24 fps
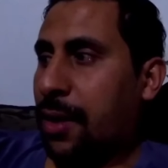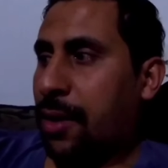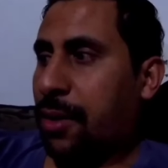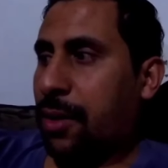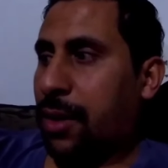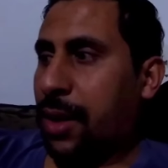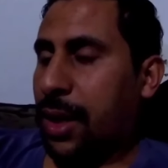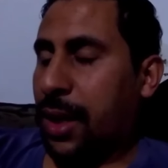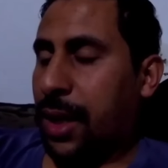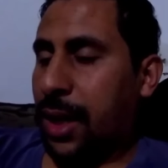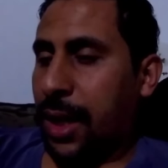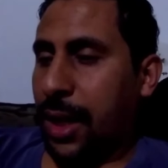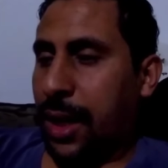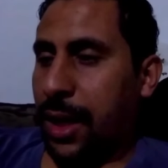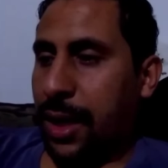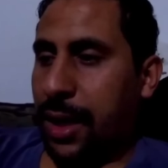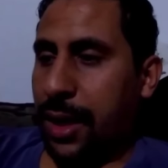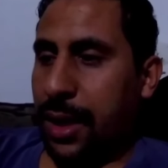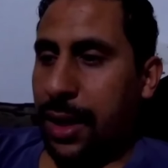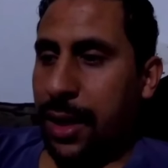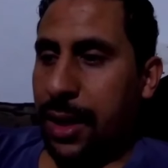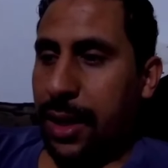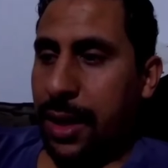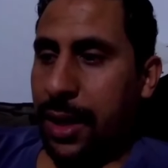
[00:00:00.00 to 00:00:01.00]
والله
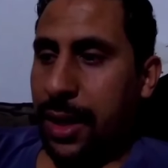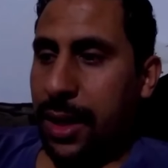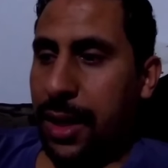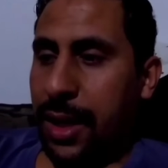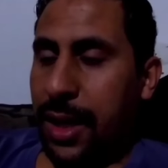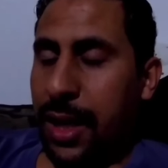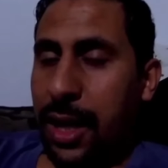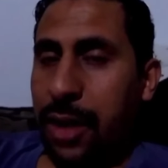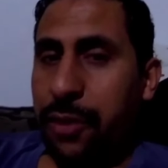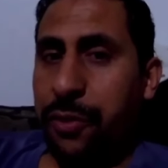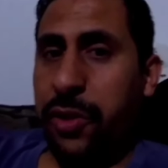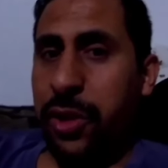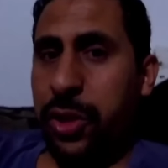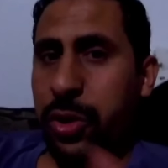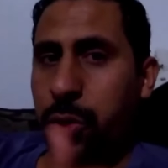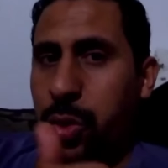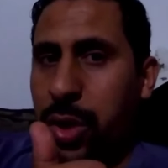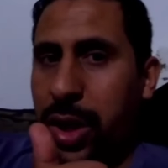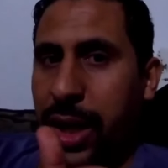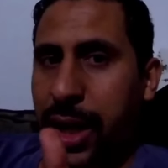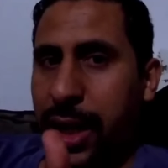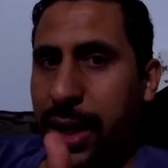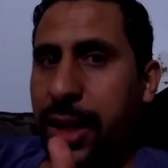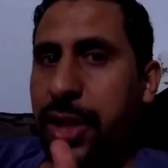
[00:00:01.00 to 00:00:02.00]
الفيديو
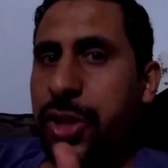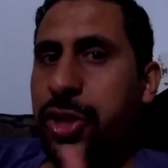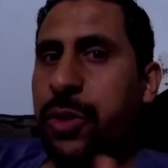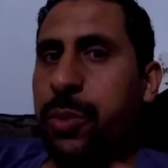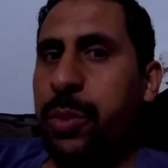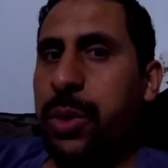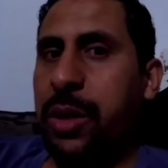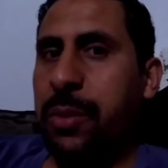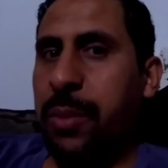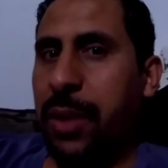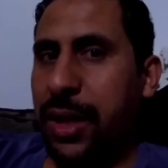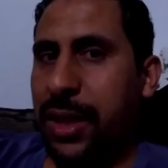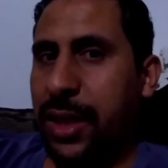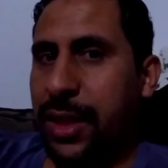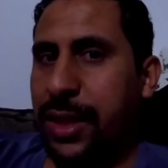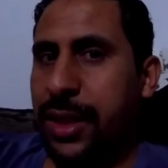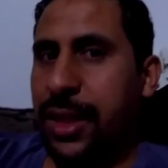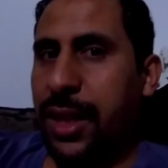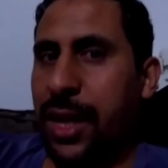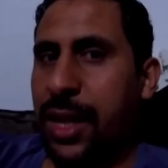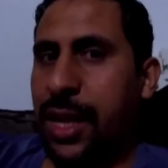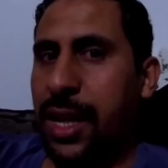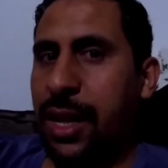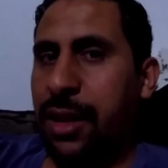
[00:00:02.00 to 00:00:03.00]
الاخر عجبني مع داك
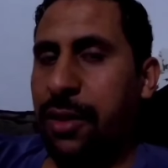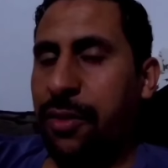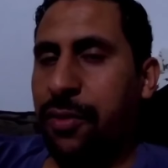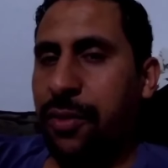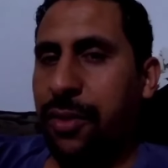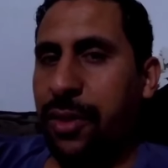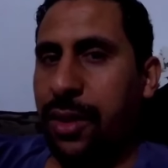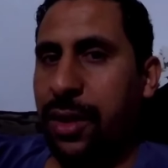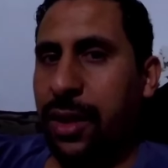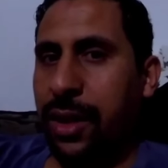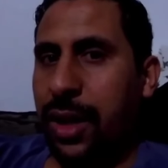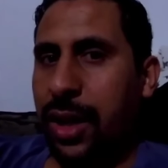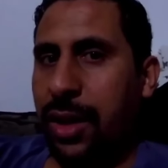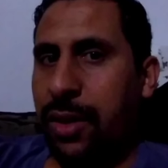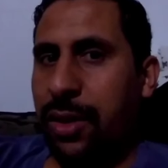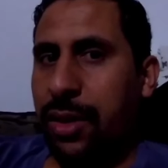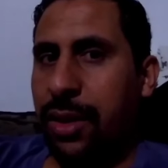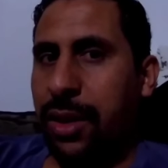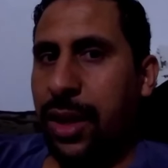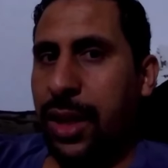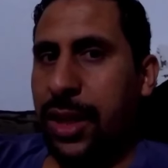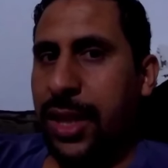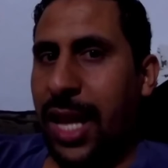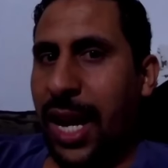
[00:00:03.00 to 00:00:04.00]
الدري اللي في
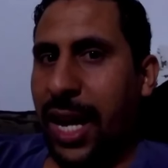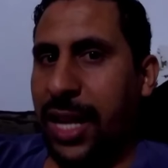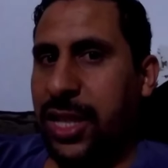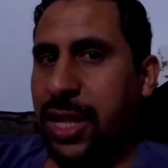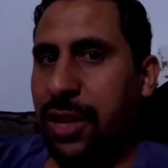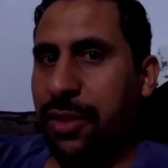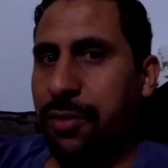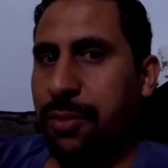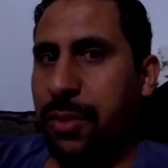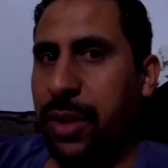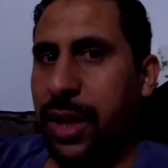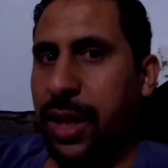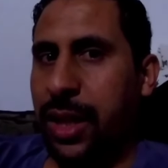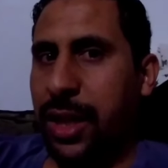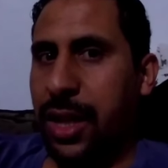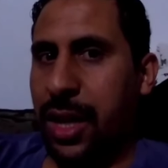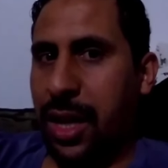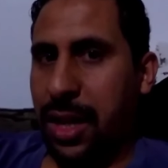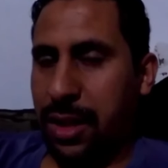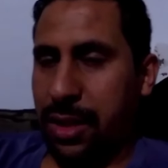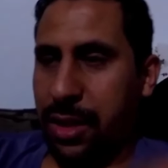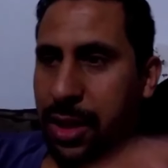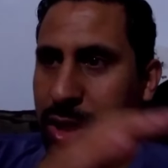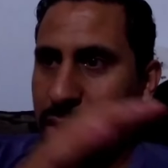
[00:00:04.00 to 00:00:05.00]
اللي لقيتها في
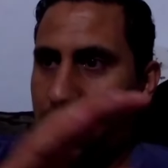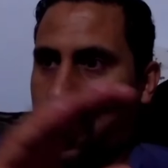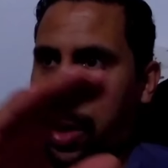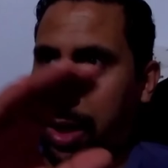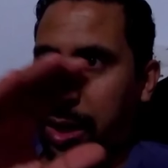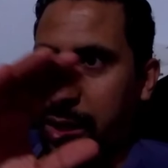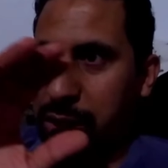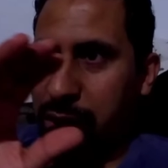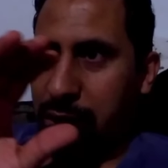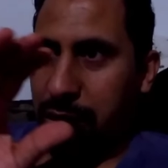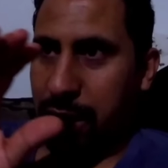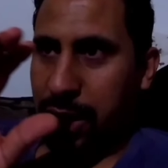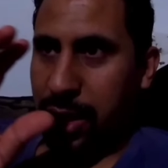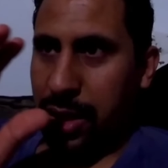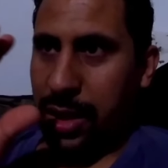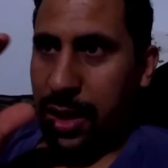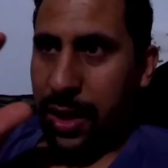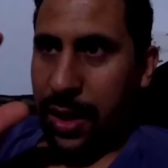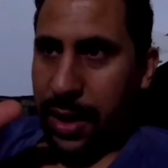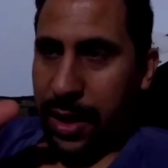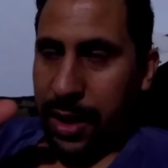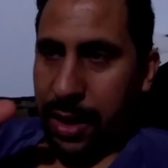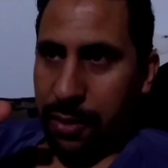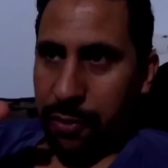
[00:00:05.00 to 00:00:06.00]
ميريكان درتي واحد
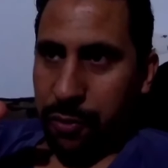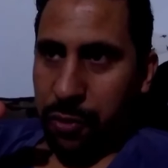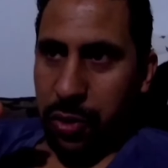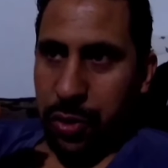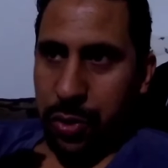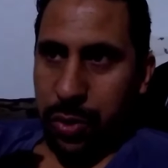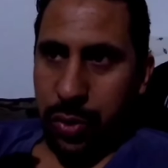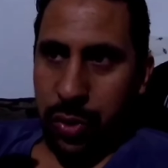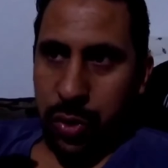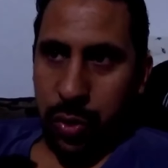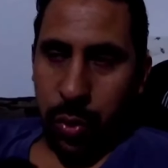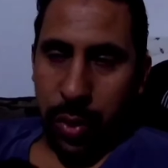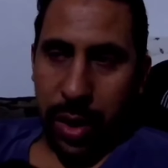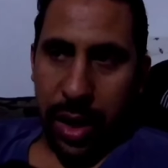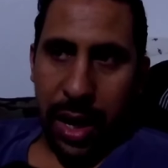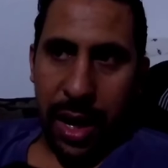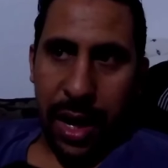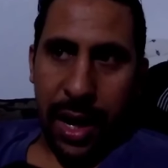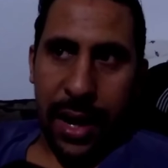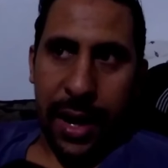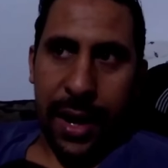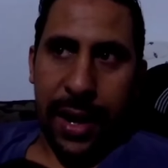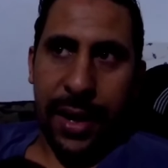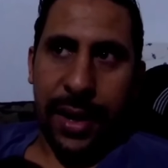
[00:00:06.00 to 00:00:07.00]
فيديو
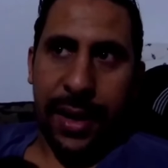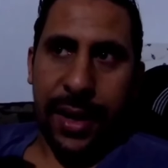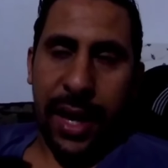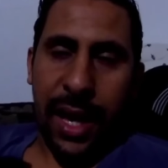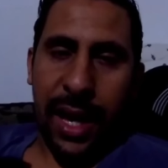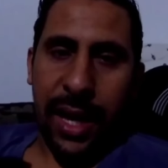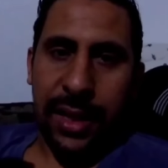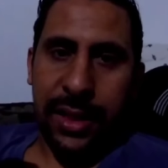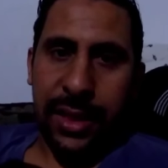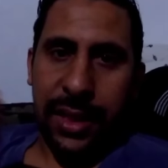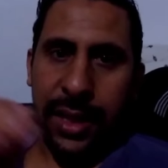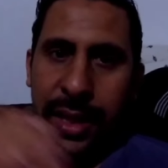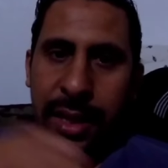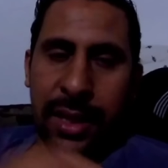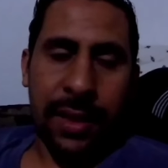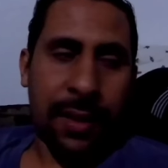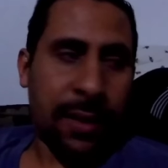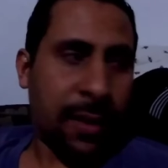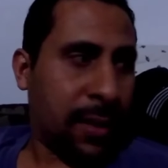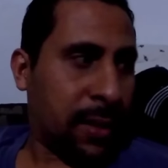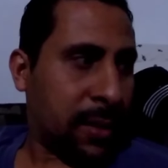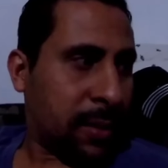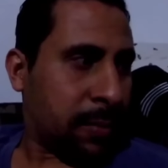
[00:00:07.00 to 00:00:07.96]
زوين ناضي